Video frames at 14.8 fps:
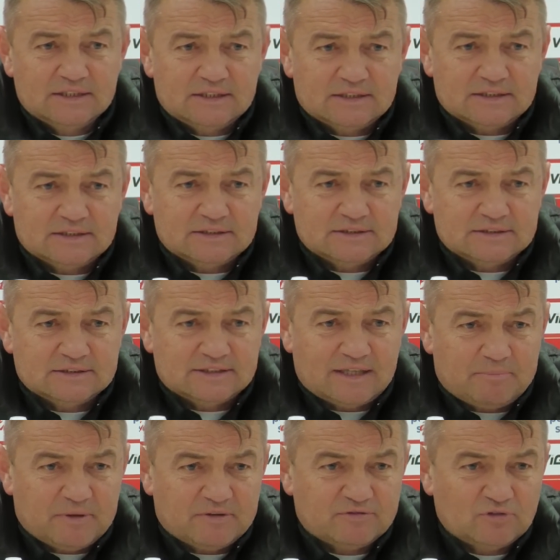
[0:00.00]
Y, na
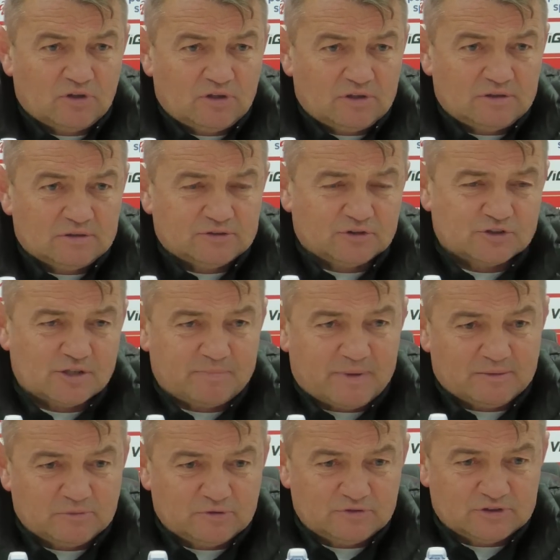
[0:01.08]
pewno to, co
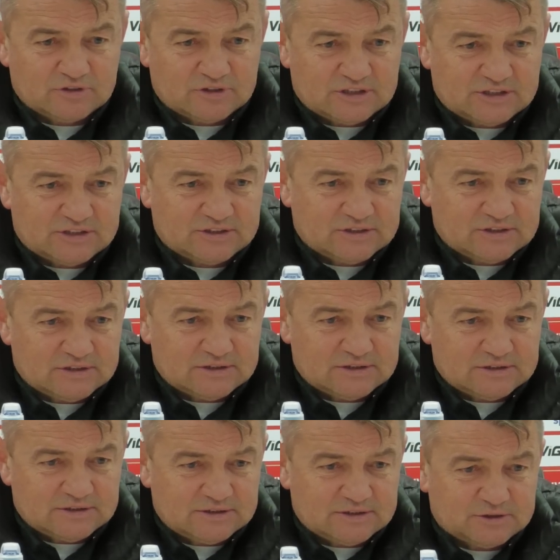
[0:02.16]
Pan mówi, to jest
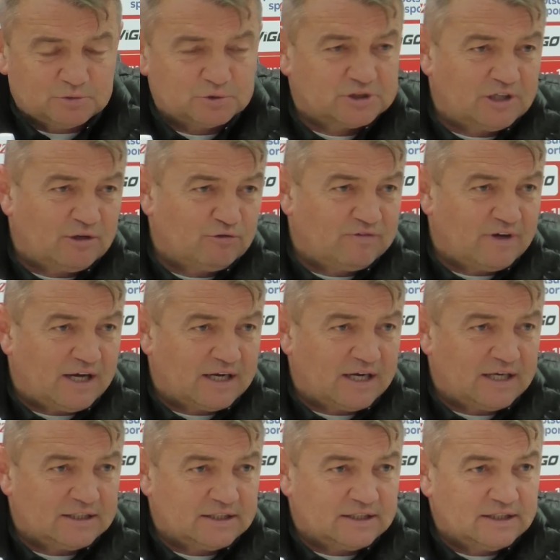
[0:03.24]
y, słuszna
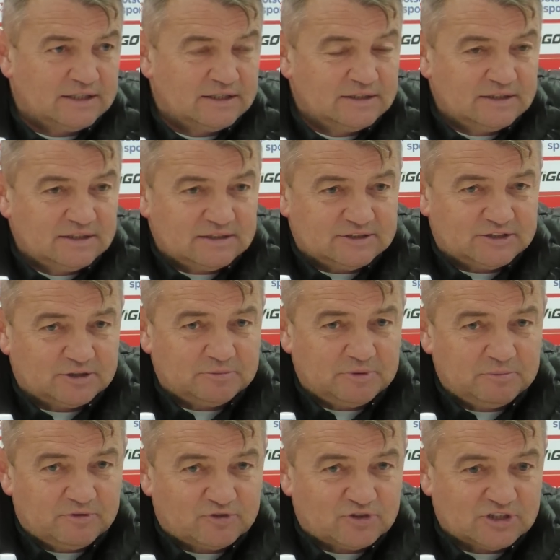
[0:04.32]
uwaga i
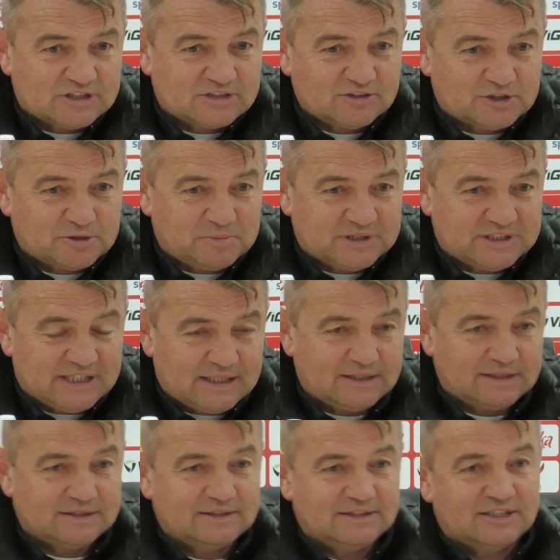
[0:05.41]
zrobimy wszystko, żeby te,
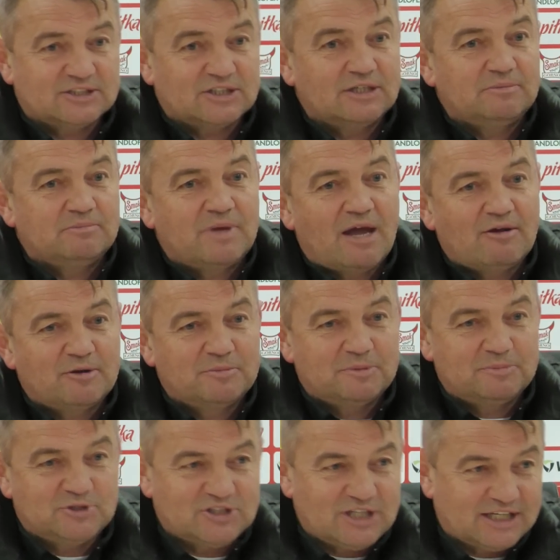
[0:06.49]
jeżeli miałyby
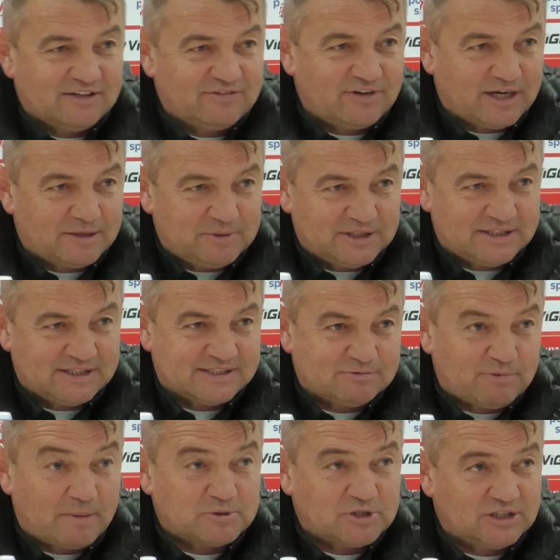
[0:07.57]
być takie fragmenty
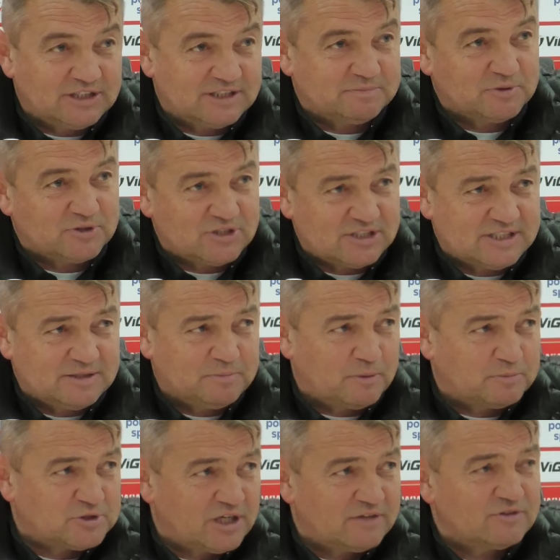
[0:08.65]
słabszej dyspozycji po
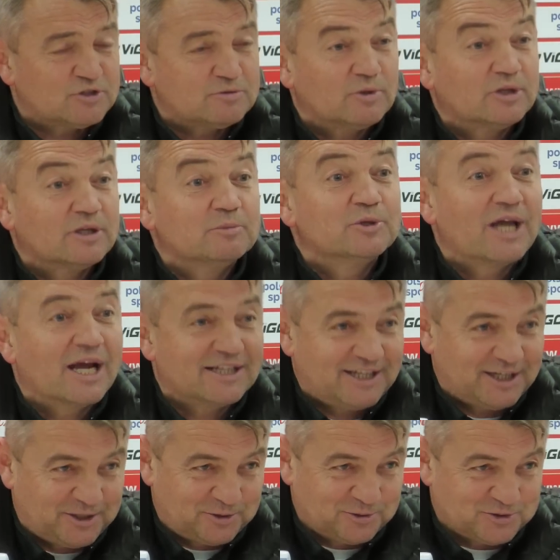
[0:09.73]
przerwie, żeby one były jak
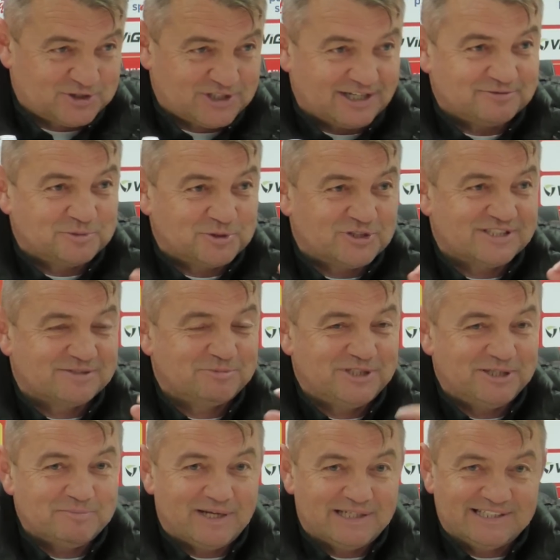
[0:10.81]
najkrótsze, aż może
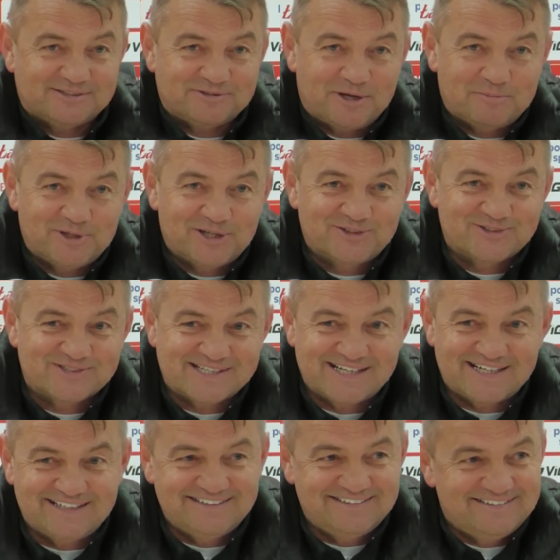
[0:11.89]
zminimalizujemy je do zera.